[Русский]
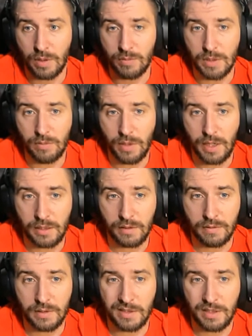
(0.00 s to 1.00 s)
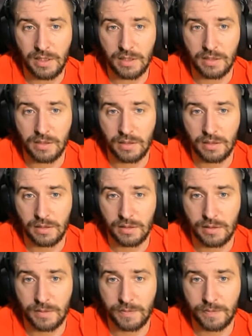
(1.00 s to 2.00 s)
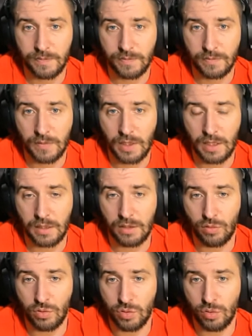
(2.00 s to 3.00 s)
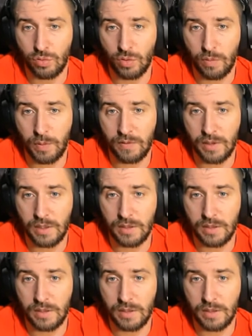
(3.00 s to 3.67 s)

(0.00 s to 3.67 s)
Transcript: Помимо этого здесь это то, что топовые